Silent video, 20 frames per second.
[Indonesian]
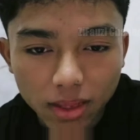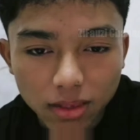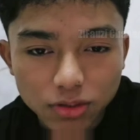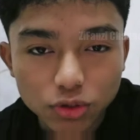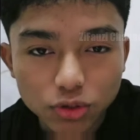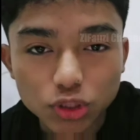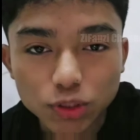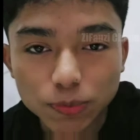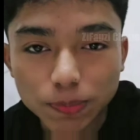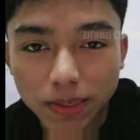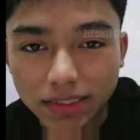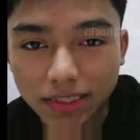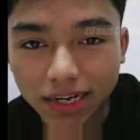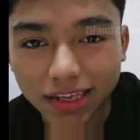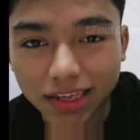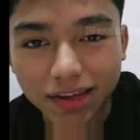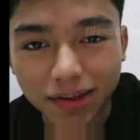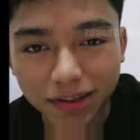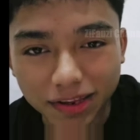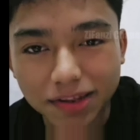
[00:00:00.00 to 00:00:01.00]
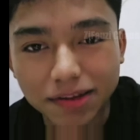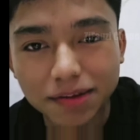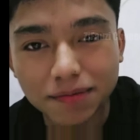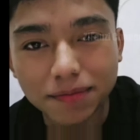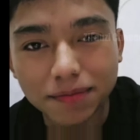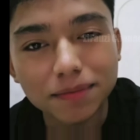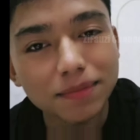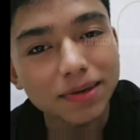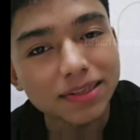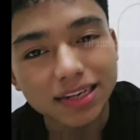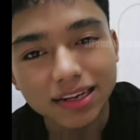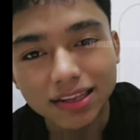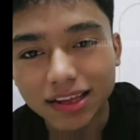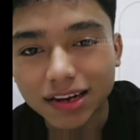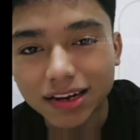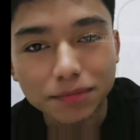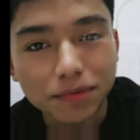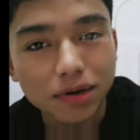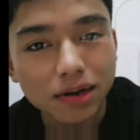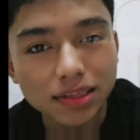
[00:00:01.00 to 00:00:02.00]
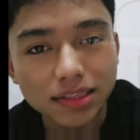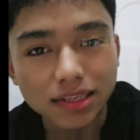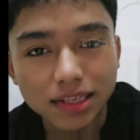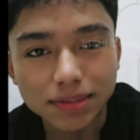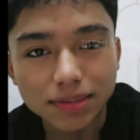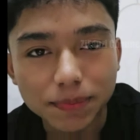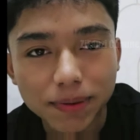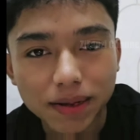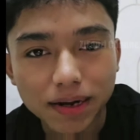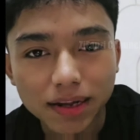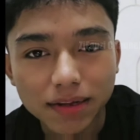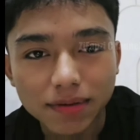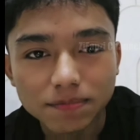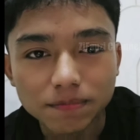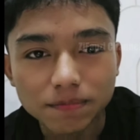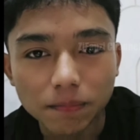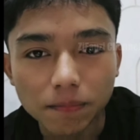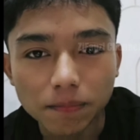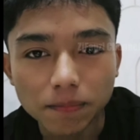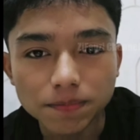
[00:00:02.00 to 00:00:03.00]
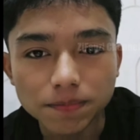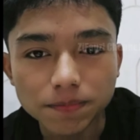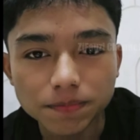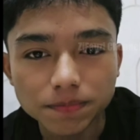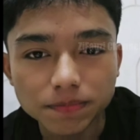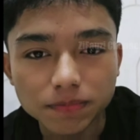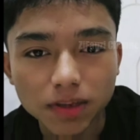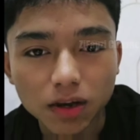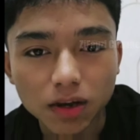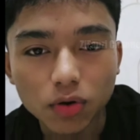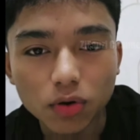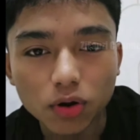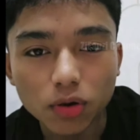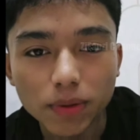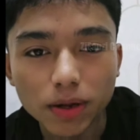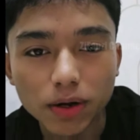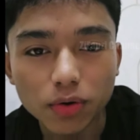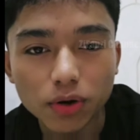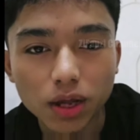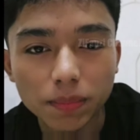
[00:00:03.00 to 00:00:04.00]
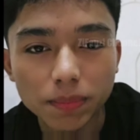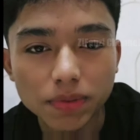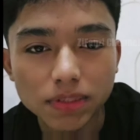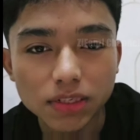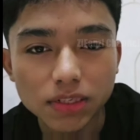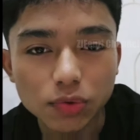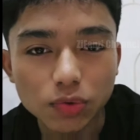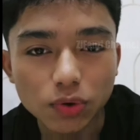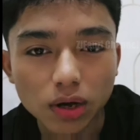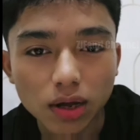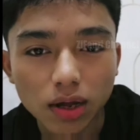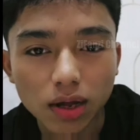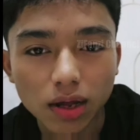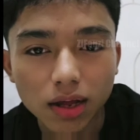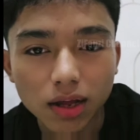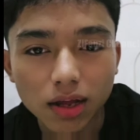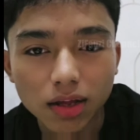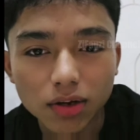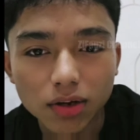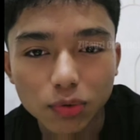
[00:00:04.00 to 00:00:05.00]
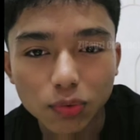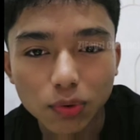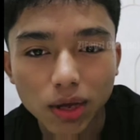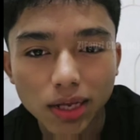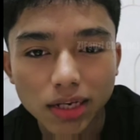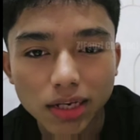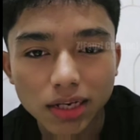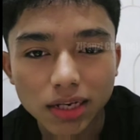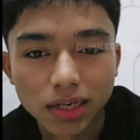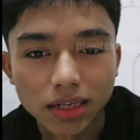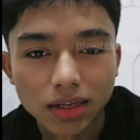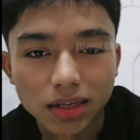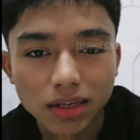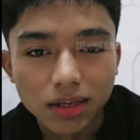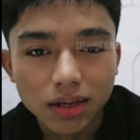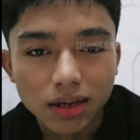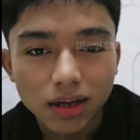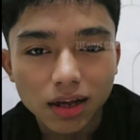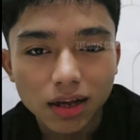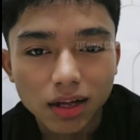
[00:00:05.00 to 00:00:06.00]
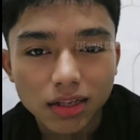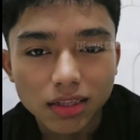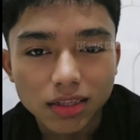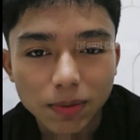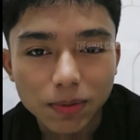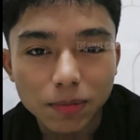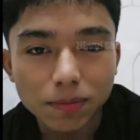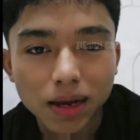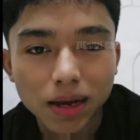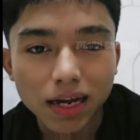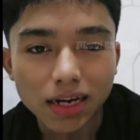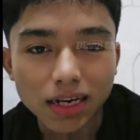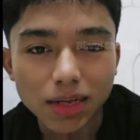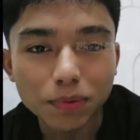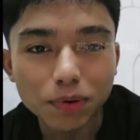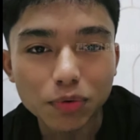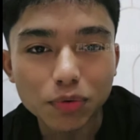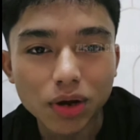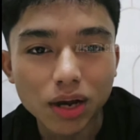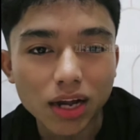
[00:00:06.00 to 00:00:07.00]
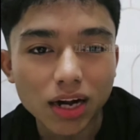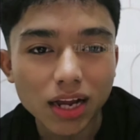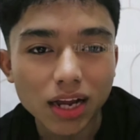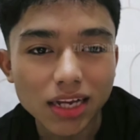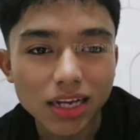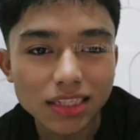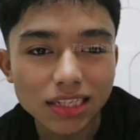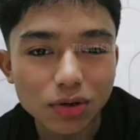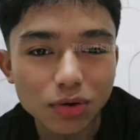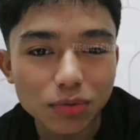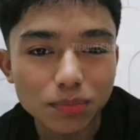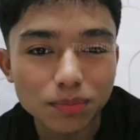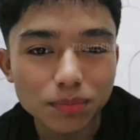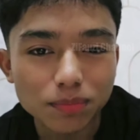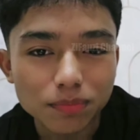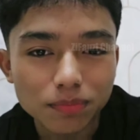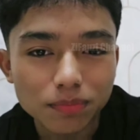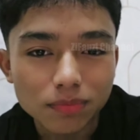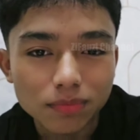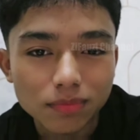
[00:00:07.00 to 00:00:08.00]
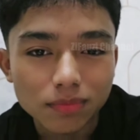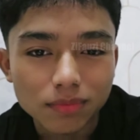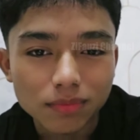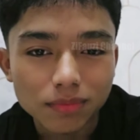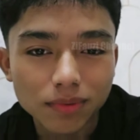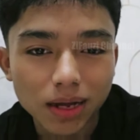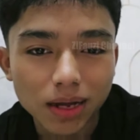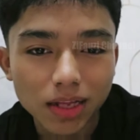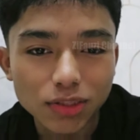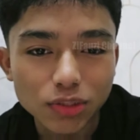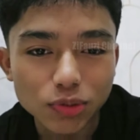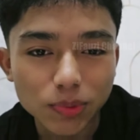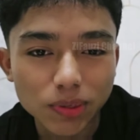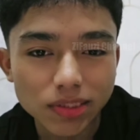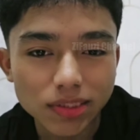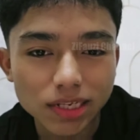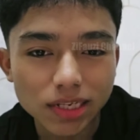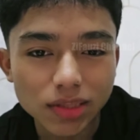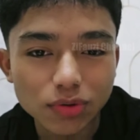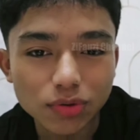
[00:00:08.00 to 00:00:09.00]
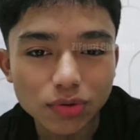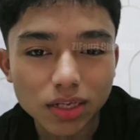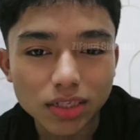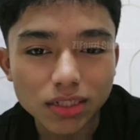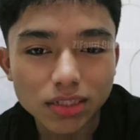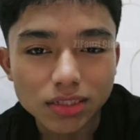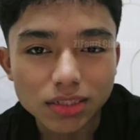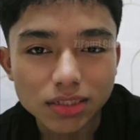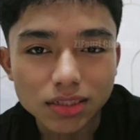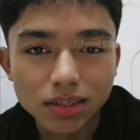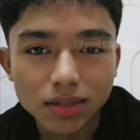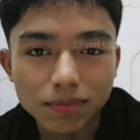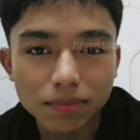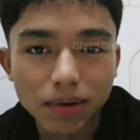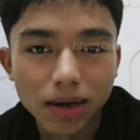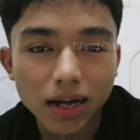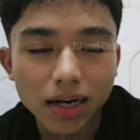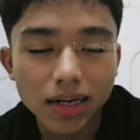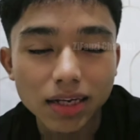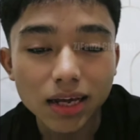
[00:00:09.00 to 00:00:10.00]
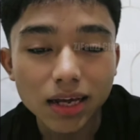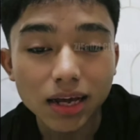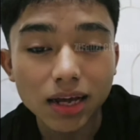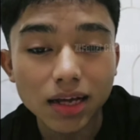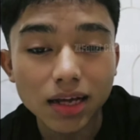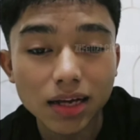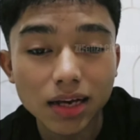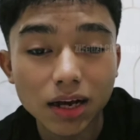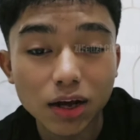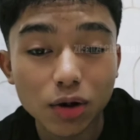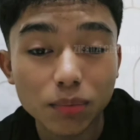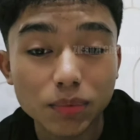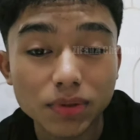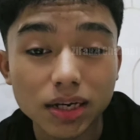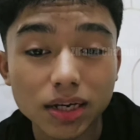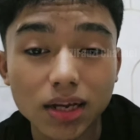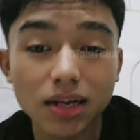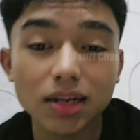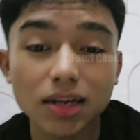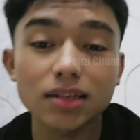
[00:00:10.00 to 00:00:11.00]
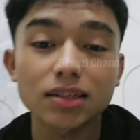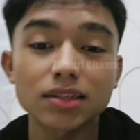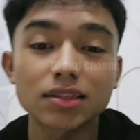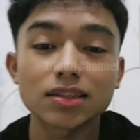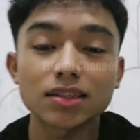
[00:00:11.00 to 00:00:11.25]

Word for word: cus basrengnya ini emang basrengnya enak banget guys parah aku kemarin udah habisin dua dua ini nih tapi makannya berdua karena nggak sanggup makan cuma satu guys makannya kalau misalkan